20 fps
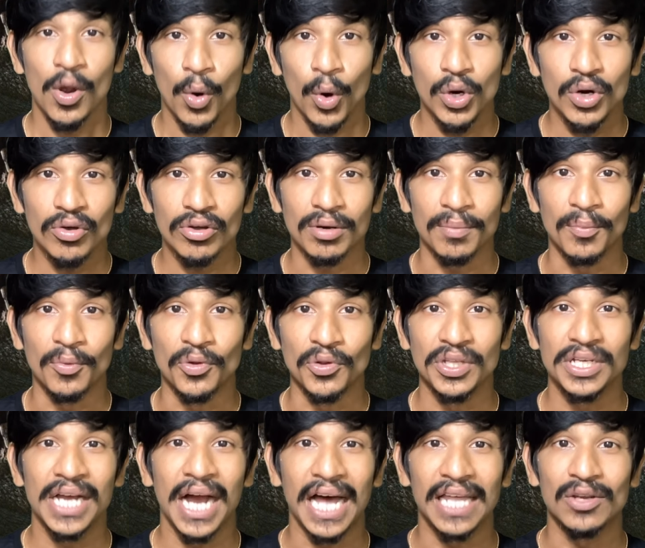கொண்டு
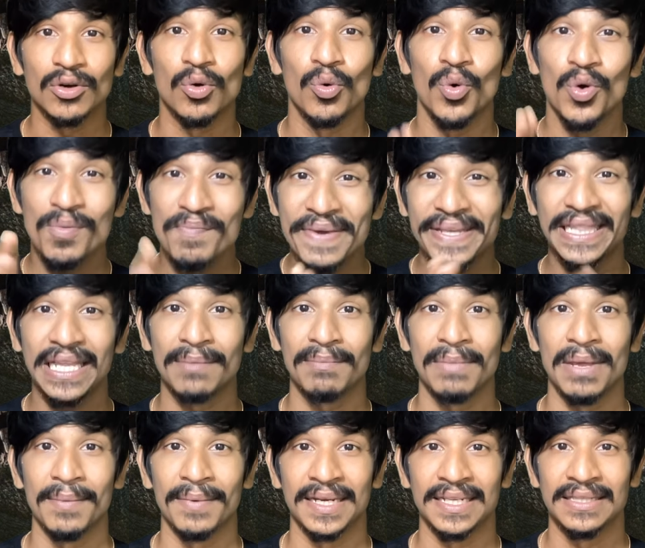வரும்போது அதோட
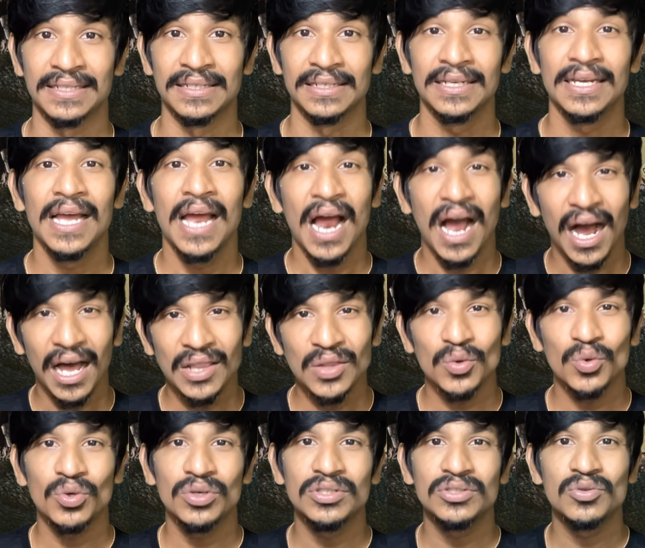உண்மைத்தன்மையை மறந்துட்டு அது
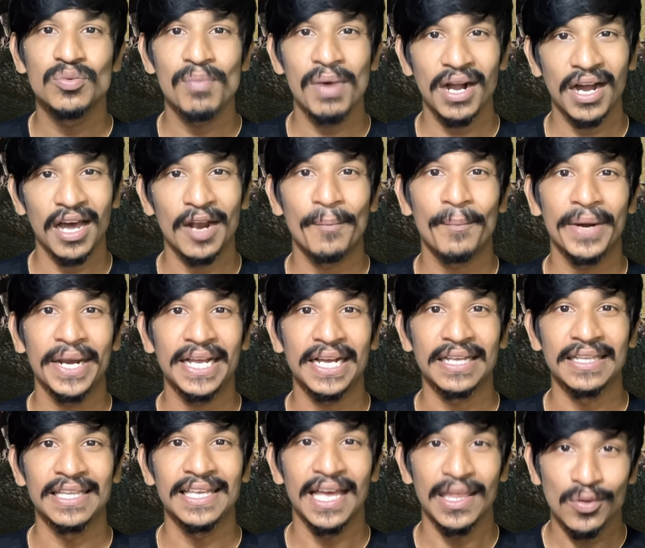ஒரு சும்மா கற்பனை
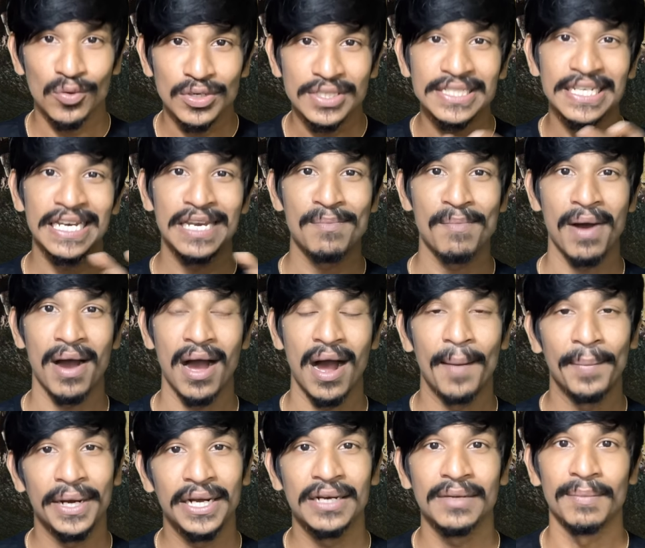கதை அது ஒரு சினிமா
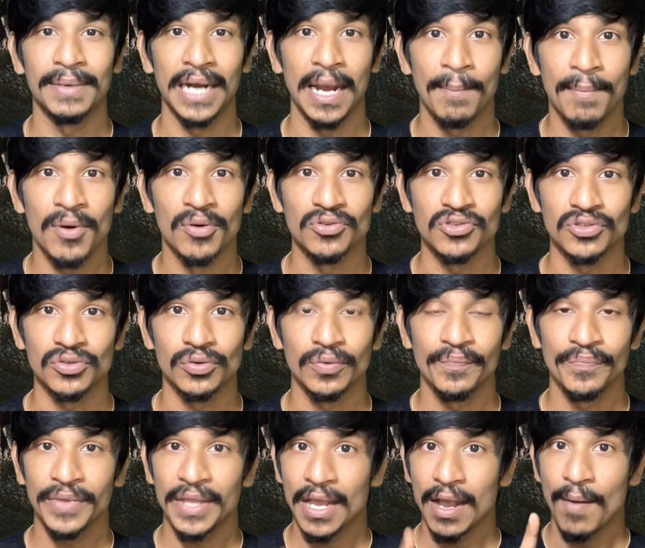அப்படின்ட்டு நம்ப வச்சிரும்
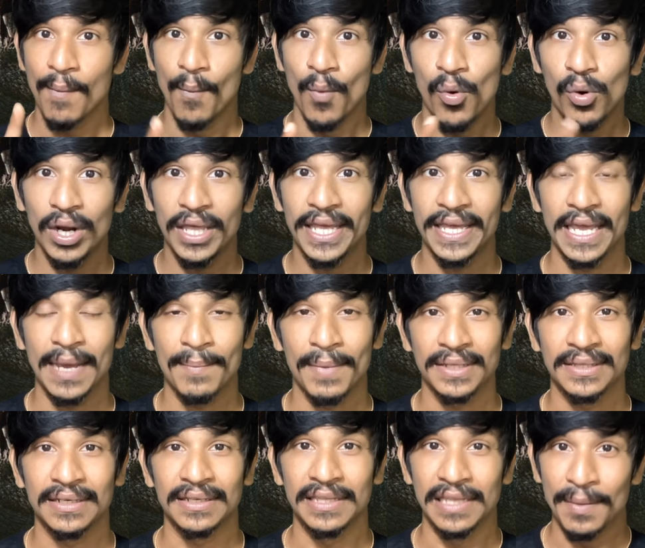மூளையை
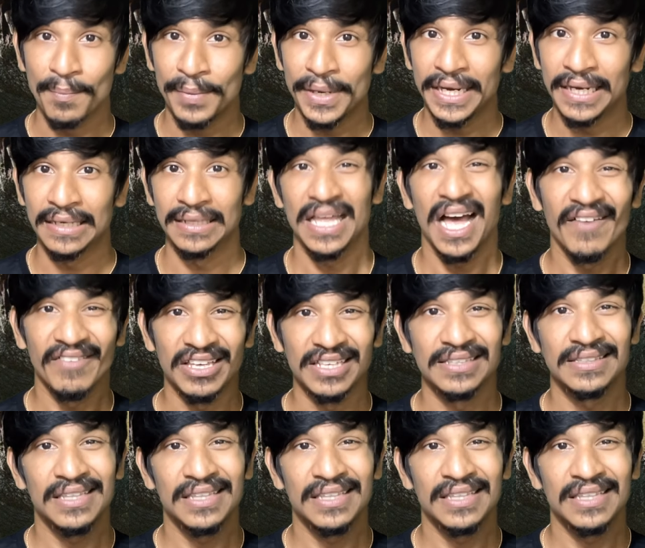ஏமாத்துறது எப்படின்றத அவங்க